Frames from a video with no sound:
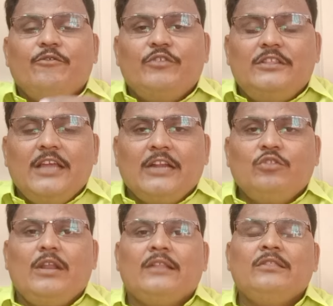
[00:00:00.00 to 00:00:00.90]

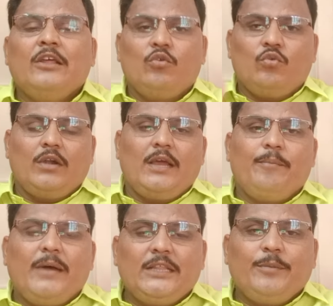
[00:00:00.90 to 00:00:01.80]
విద్యార్థులందరూ కూడా
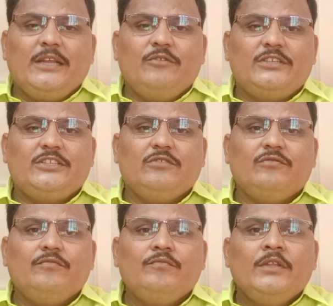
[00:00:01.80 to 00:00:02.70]
బాధపడే విషయం
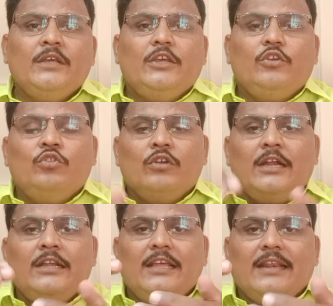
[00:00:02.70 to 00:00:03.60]

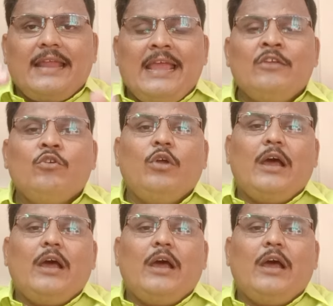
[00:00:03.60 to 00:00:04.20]
ఎందుకంటే ర్యాంకులు